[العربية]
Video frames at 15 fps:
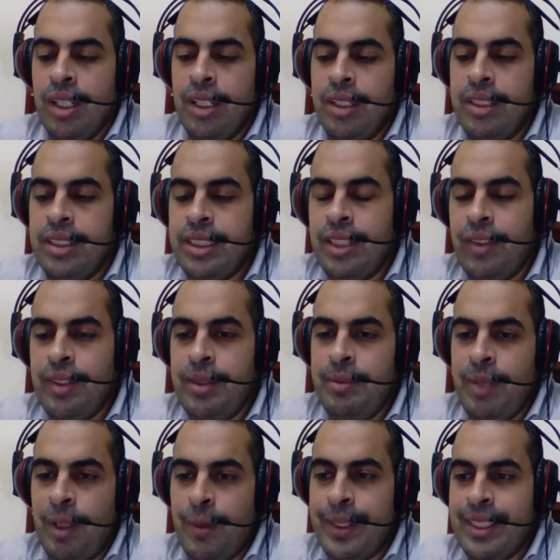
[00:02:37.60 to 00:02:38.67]
يستفاد
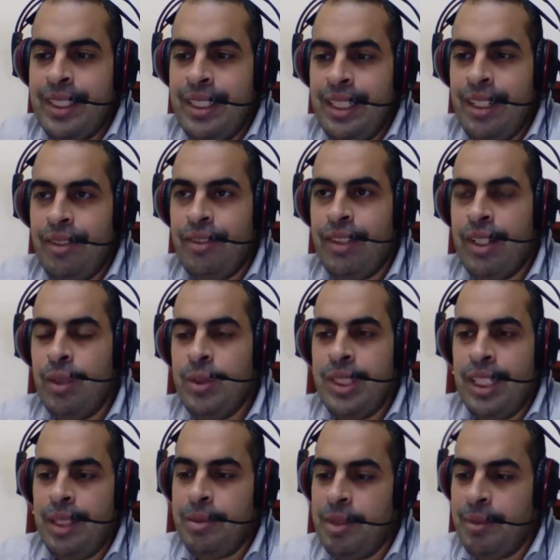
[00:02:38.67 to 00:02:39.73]
معلومات تانية فلو
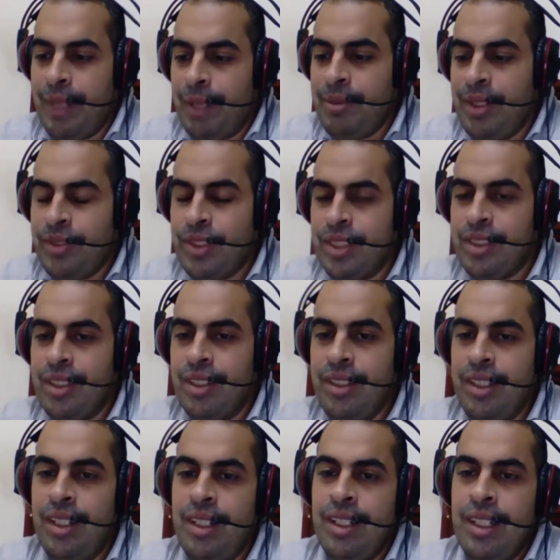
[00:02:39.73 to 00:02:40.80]
أنت لعبت معاه بنفس
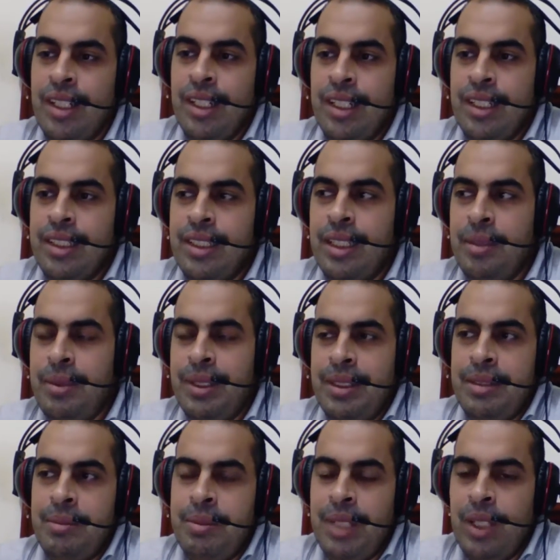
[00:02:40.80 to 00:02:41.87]
الطريقة
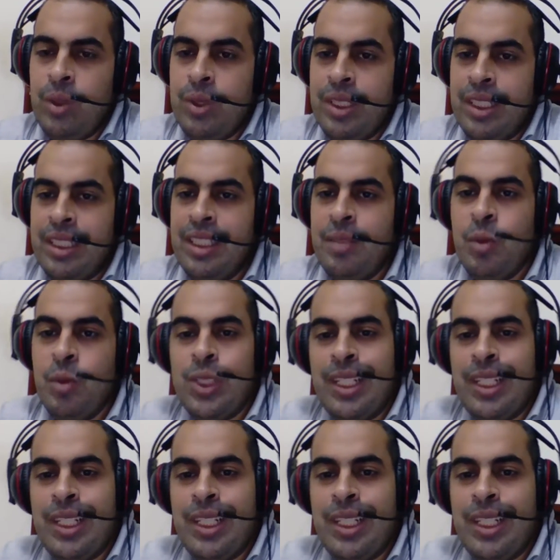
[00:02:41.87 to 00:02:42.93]
تلاقيه بياخد تكنيك
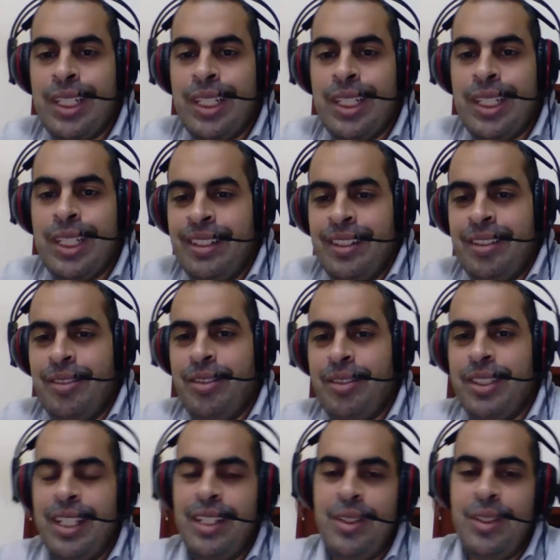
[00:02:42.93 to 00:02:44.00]
مختلف
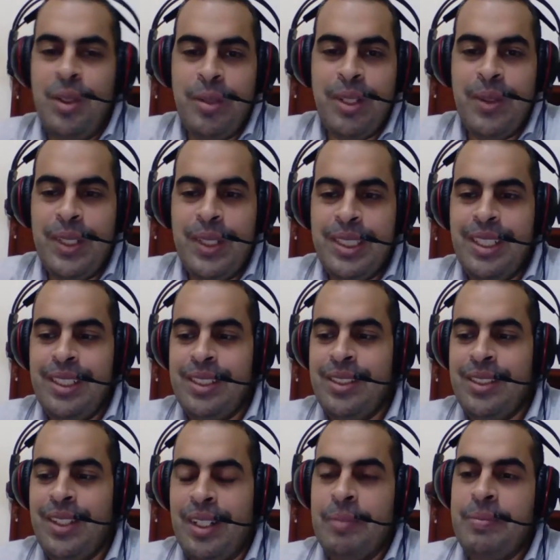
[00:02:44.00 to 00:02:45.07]
فده نوع من أنواع الذكاء
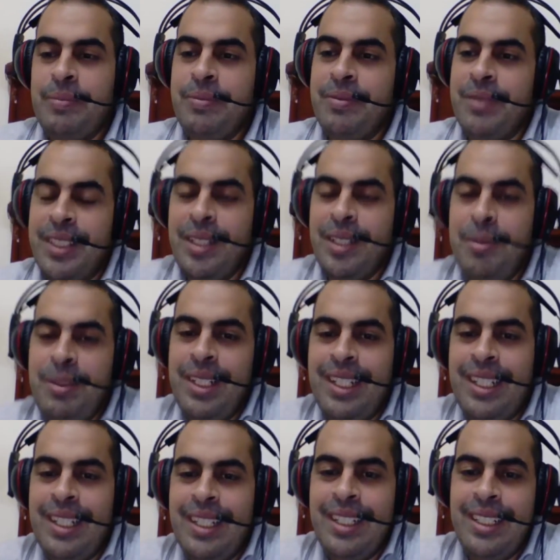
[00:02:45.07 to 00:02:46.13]
الصناعي من ضمن
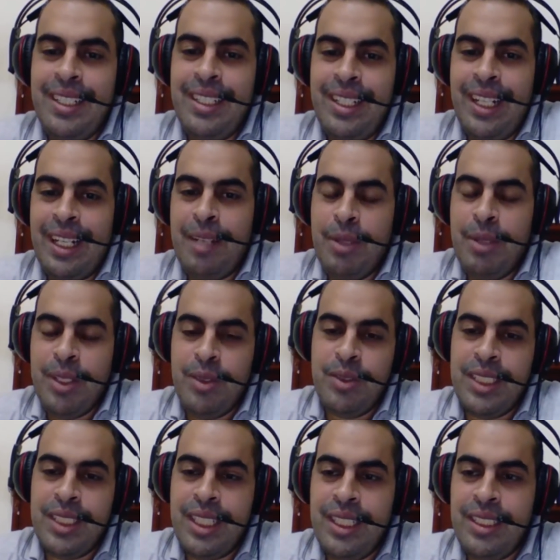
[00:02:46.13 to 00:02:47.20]
الحاجات برضه في
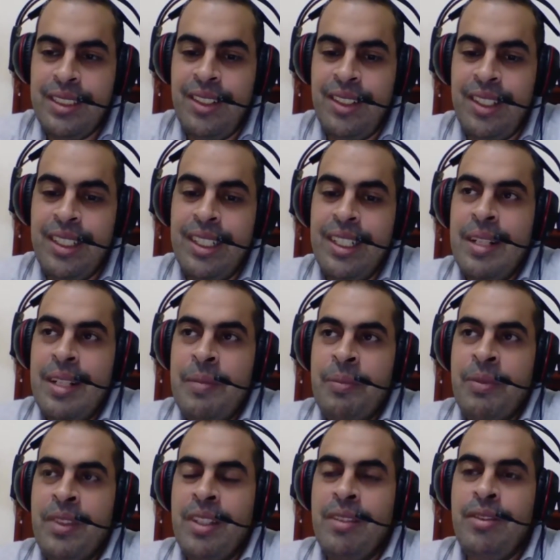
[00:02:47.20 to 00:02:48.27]
الذكاء الصناعي
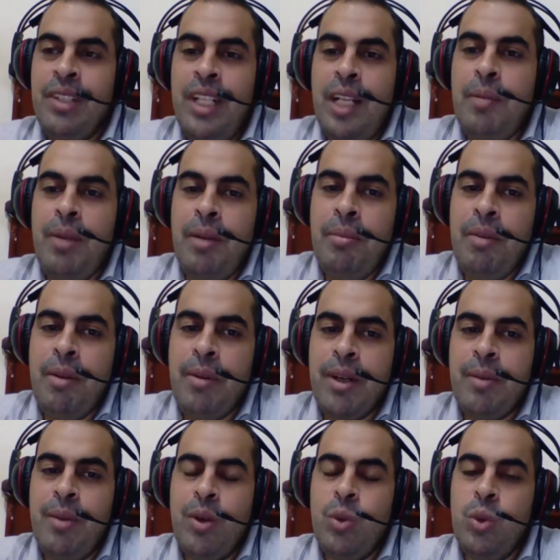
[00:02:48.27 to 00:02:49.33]
في لعبه ما
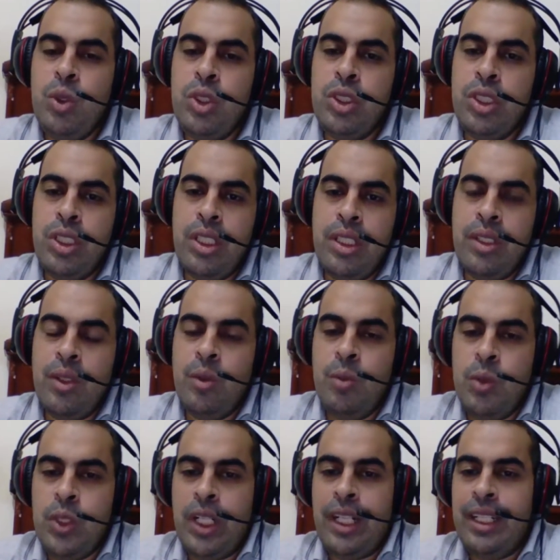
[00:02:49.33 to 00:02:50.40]
برمجوش
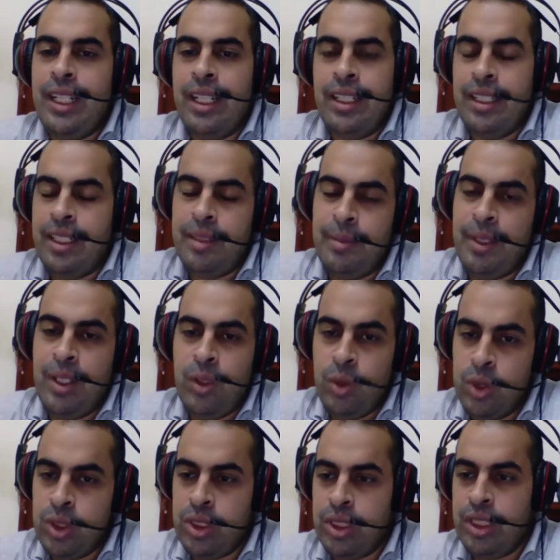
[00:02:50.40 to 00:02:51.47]
الكمبيوتر عليها يعني ما
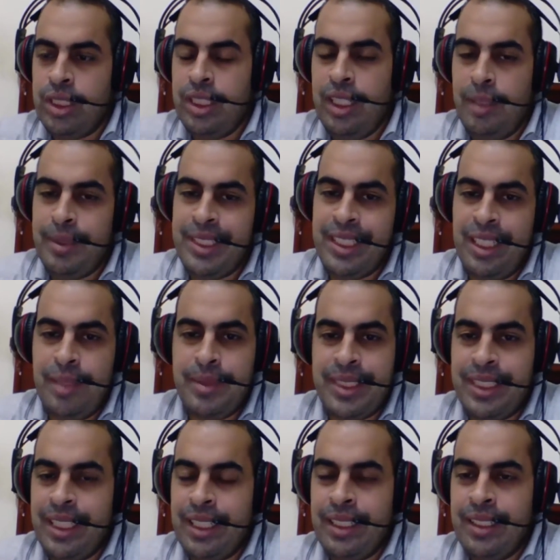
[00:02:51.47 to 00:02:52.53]
قالوش اللعبه دي تلعب
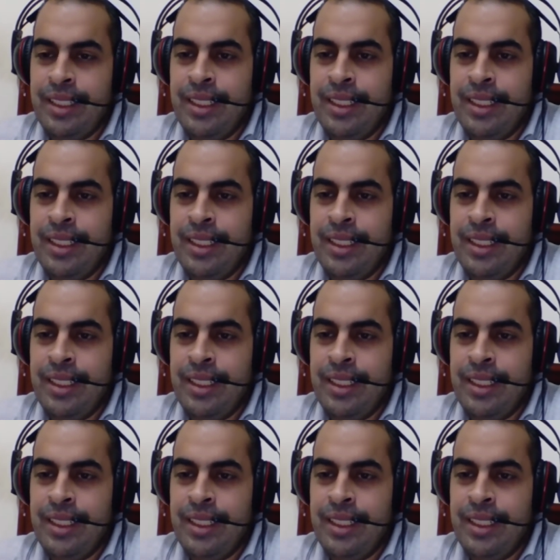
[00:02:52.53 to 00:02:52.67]
ازاي